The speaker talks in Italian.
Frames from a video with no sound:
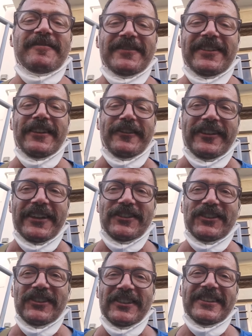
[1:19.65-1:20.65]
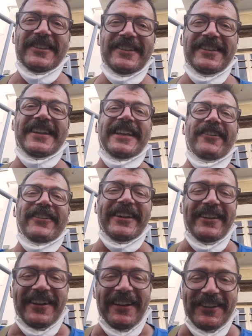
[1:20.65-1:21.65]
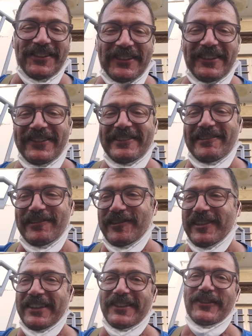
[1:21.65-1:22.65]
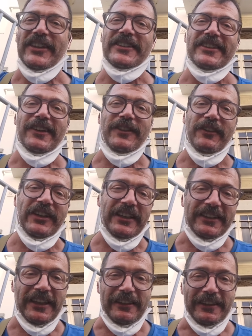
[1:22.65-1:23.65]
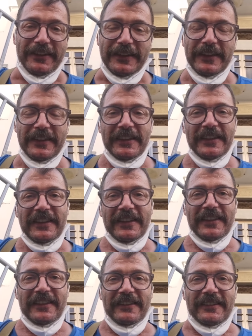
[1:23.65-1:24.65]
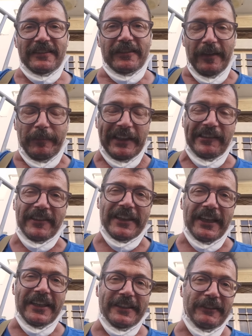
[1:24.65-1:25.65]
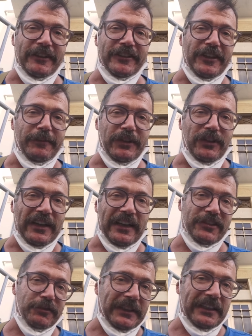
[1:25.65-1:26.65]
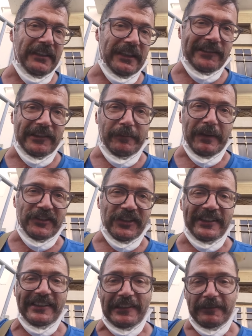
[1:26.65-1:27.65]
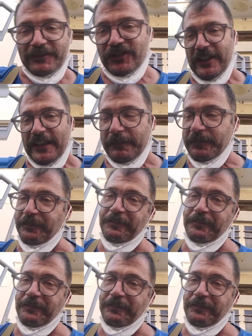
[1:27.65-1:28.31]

Cosa faccio? Le chiavi in garage, ho chiuso il lucchetto. Vado del mio amico, di una persona che ha le chiavi del mio garage perché in caso di emergenza ce le ha